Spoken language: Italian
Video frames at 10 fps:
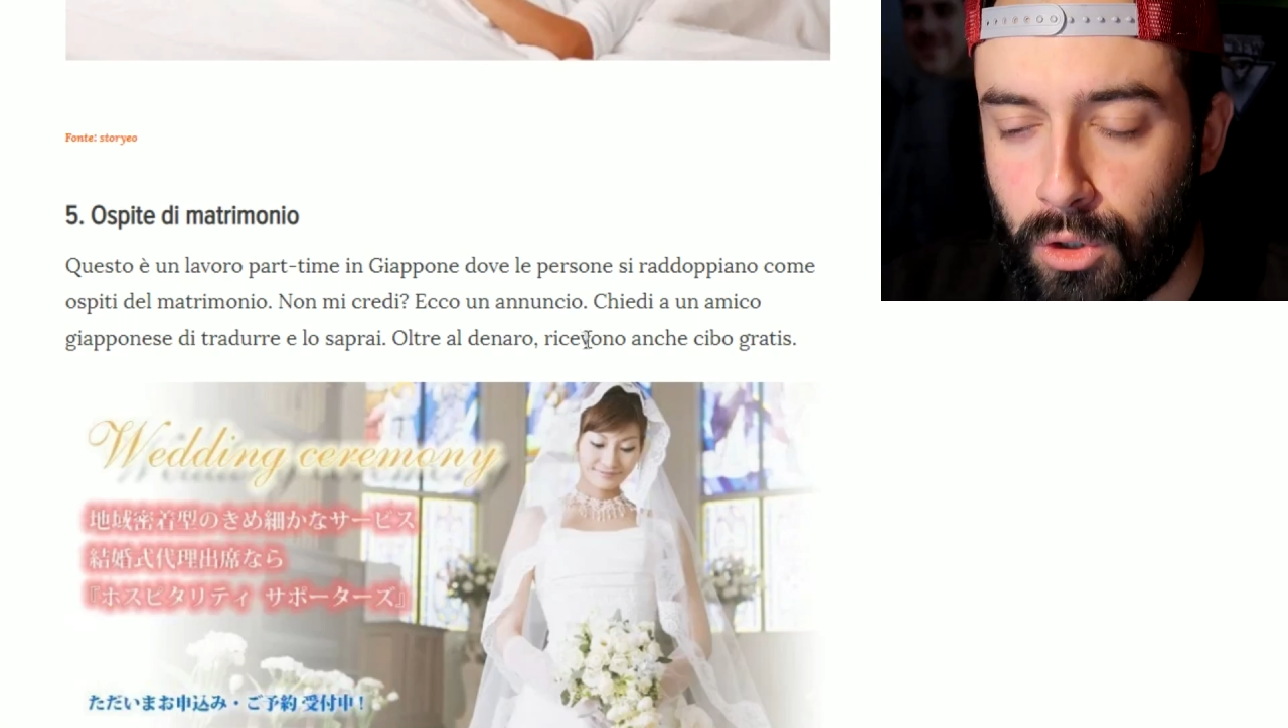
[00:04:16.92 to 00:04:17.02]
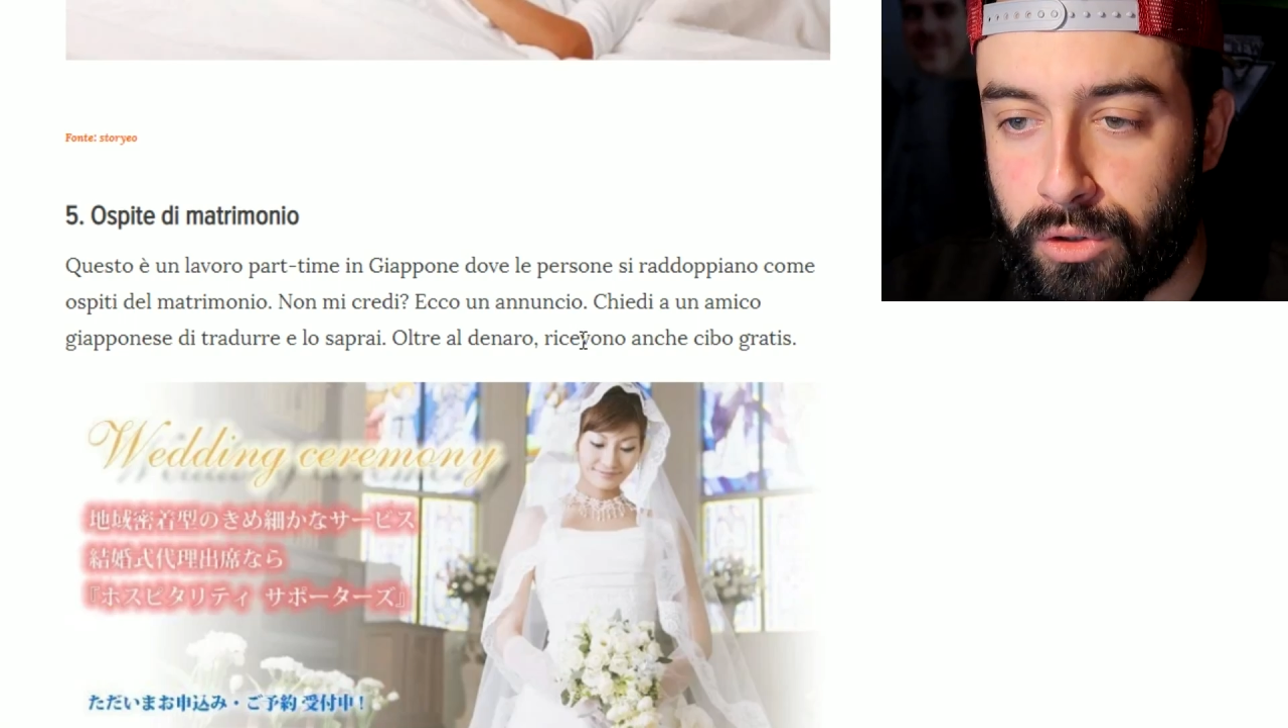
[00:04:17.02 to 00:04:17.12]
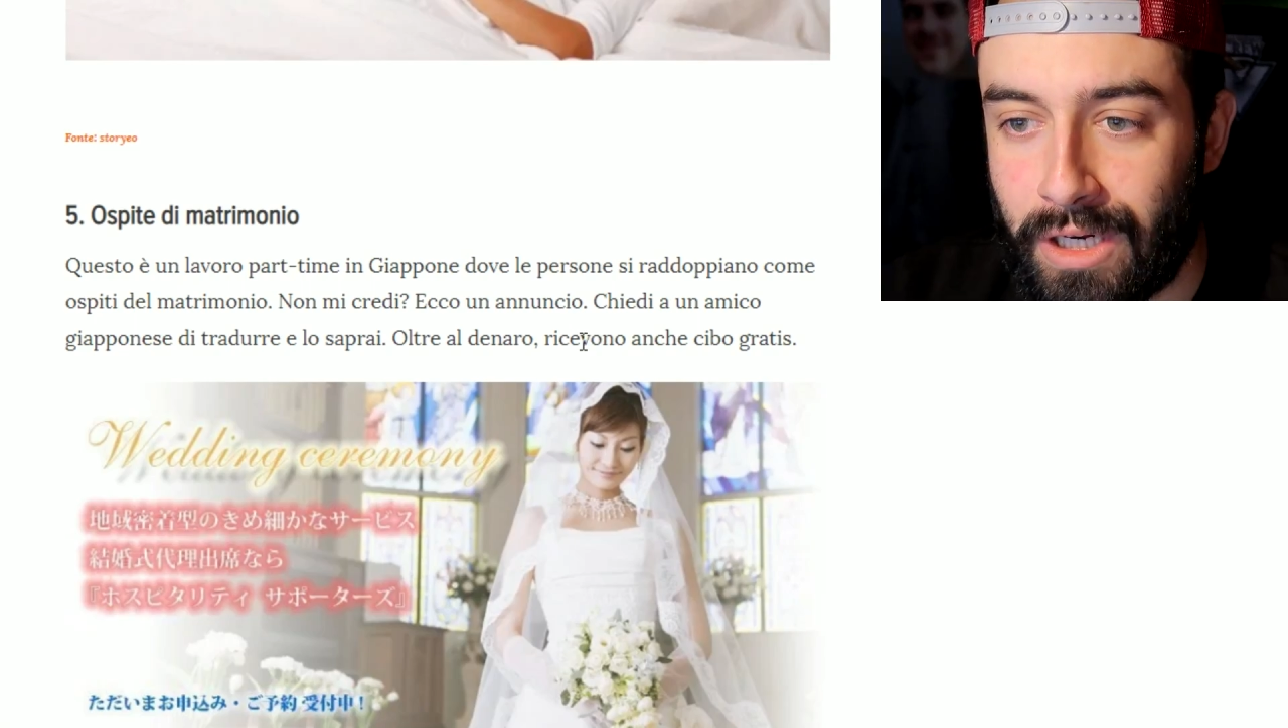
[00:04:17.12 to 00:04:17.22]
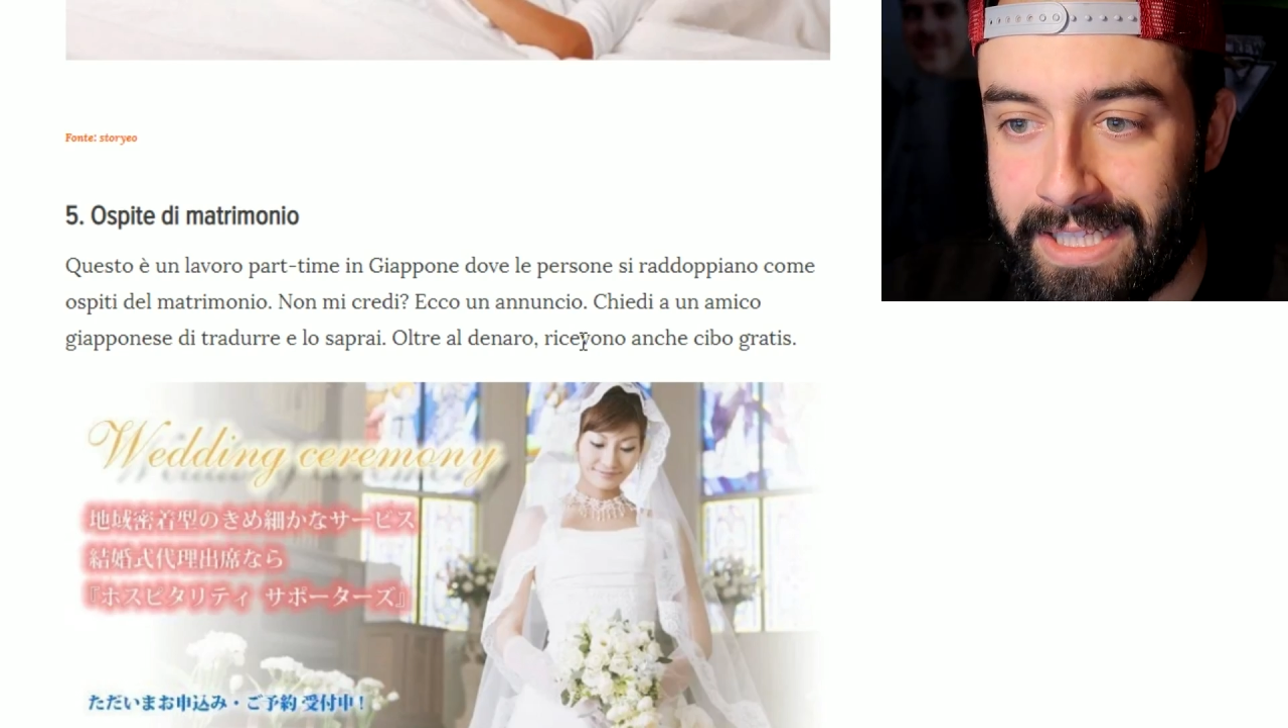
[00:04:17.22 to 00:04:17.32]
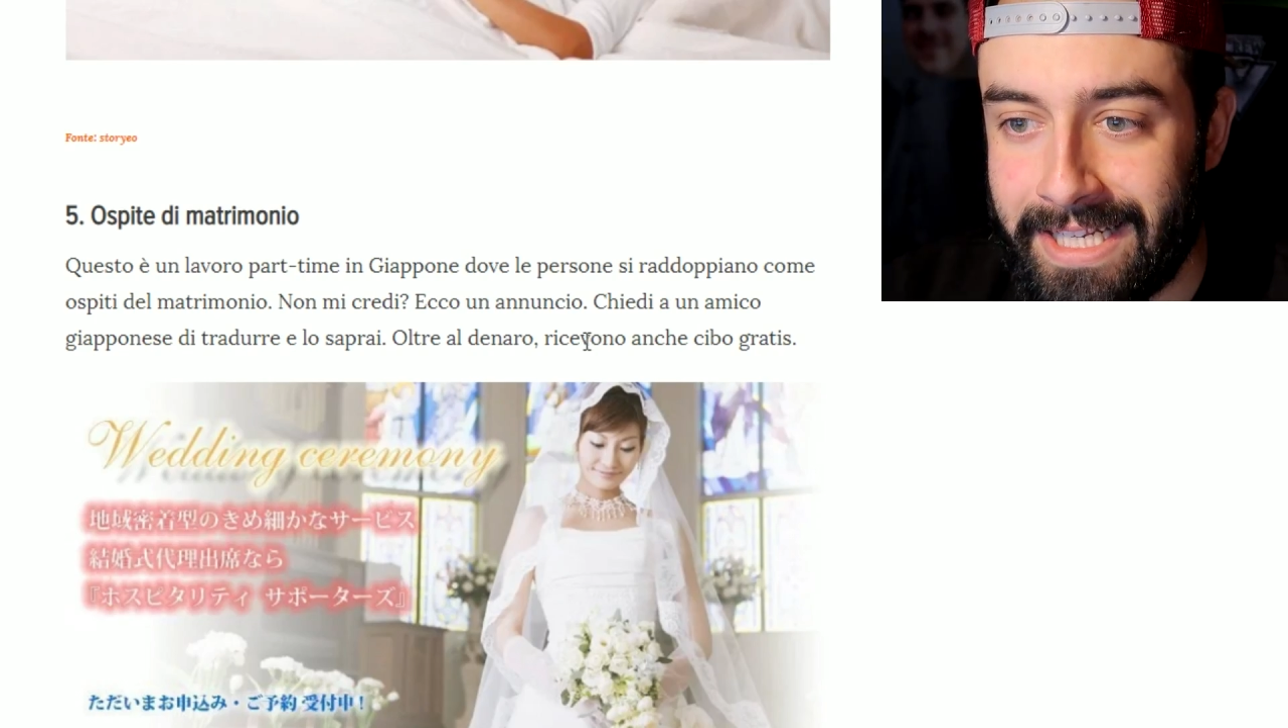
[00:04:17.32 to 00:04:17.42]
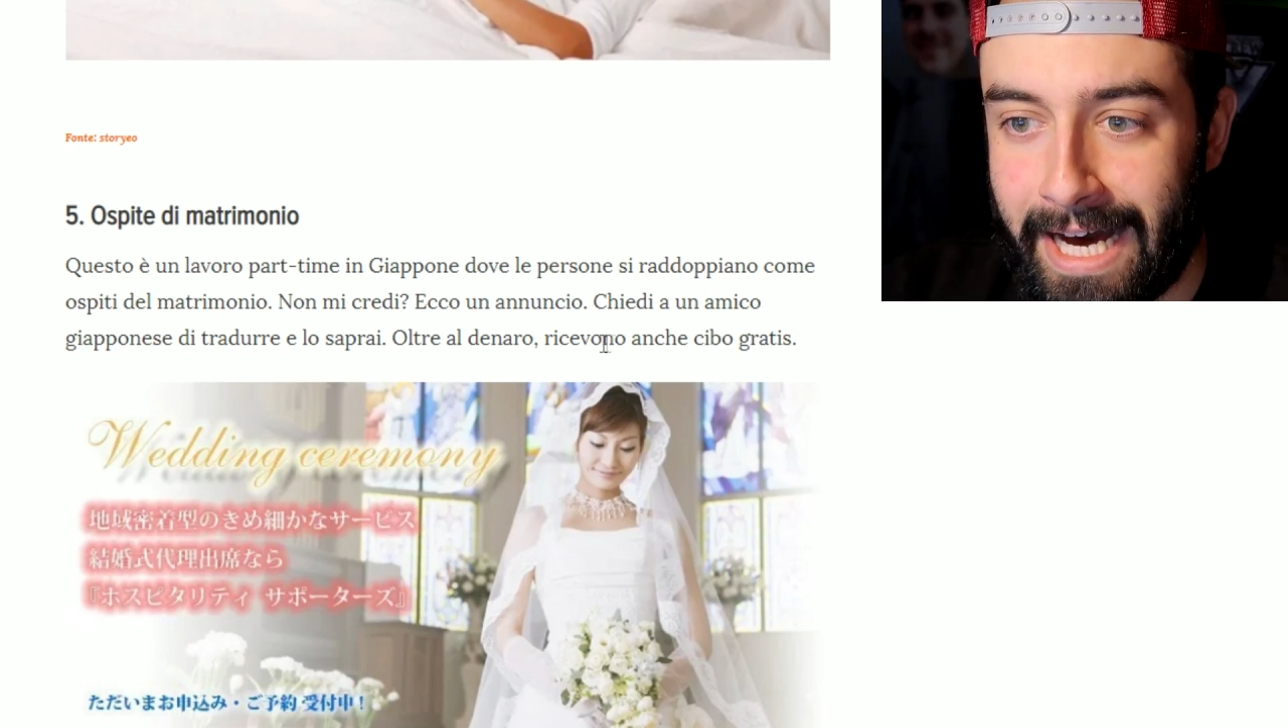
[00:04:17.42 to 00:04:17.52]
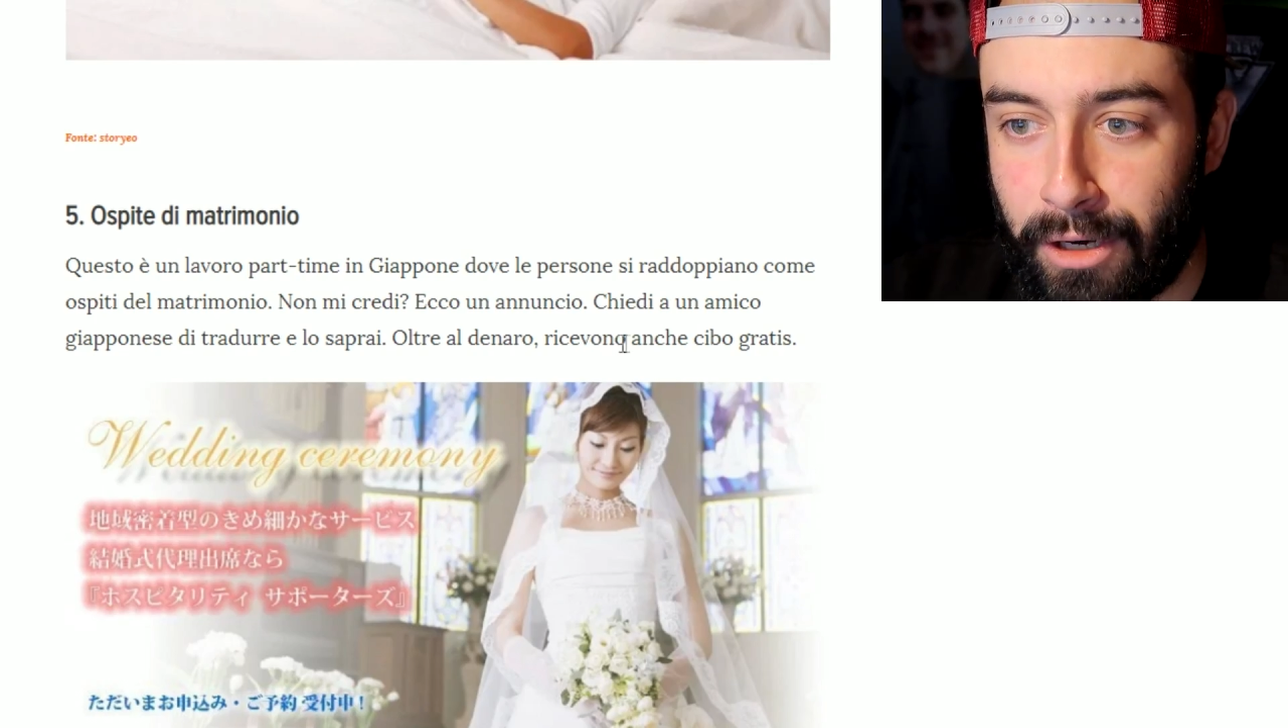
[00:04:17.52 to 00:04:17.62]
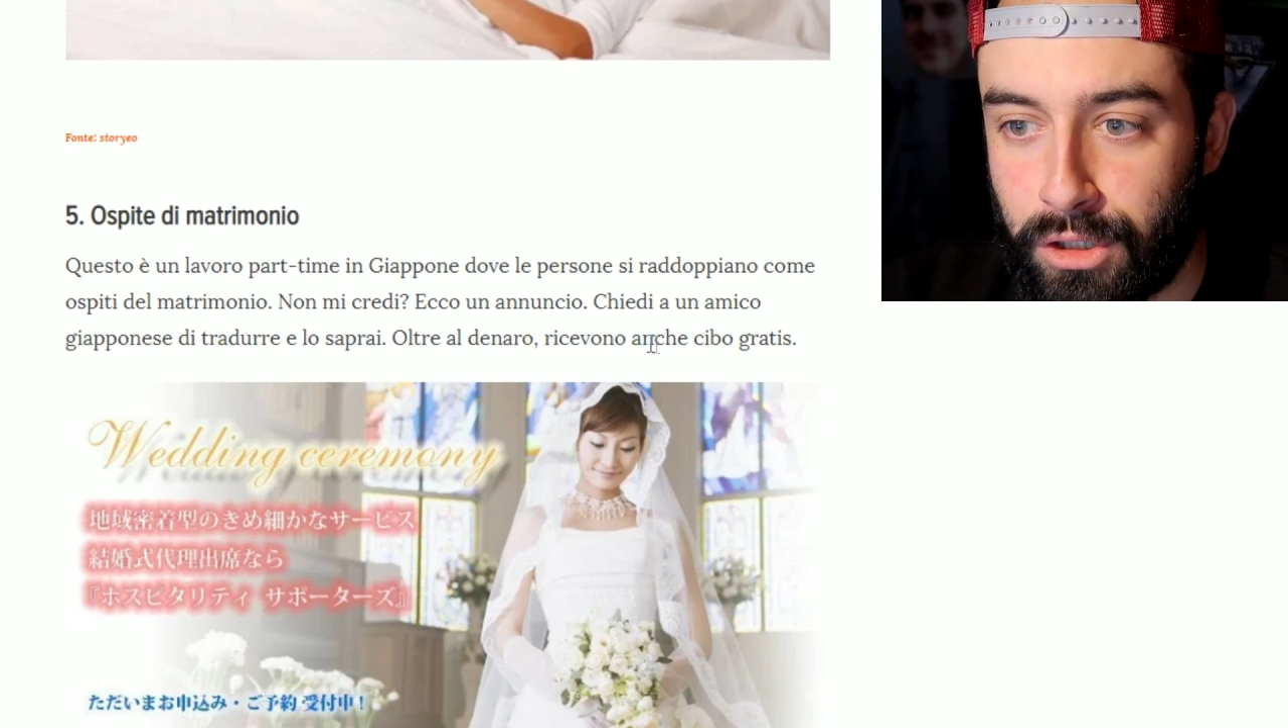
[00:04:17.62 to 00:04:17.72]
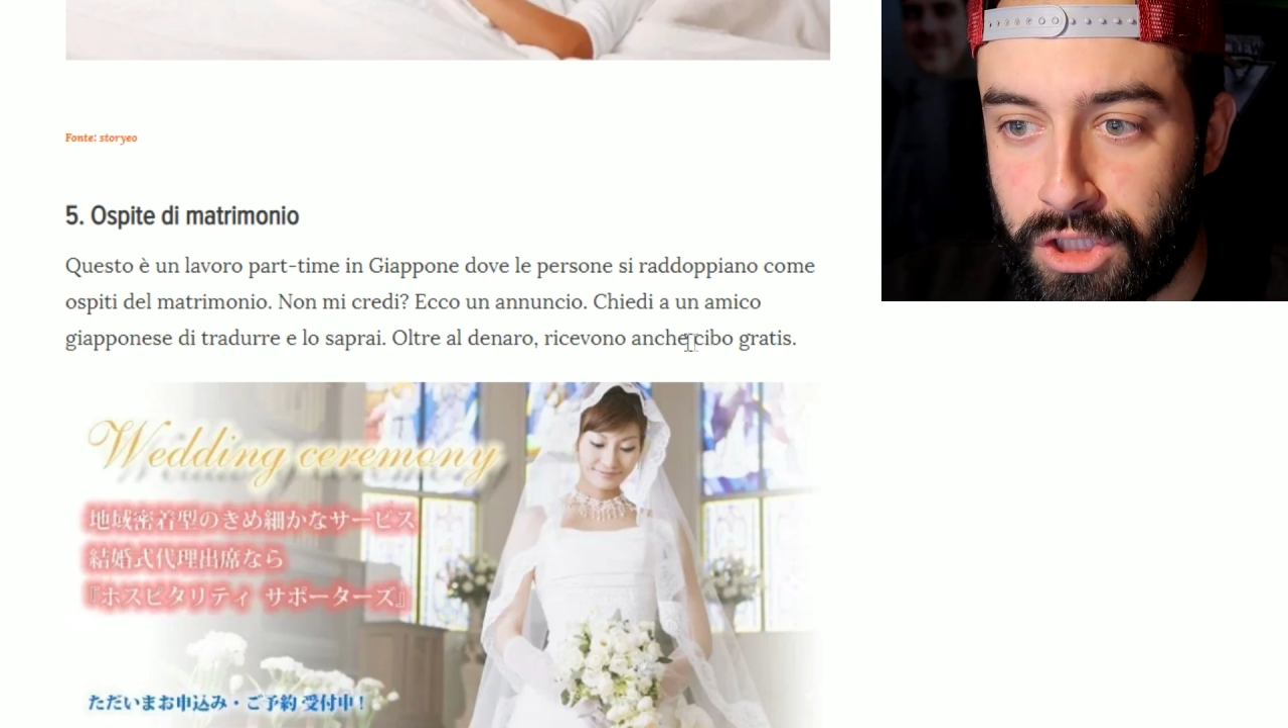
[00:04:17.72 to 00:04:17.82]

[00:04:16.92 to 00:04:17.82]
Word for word: Oltre al denaro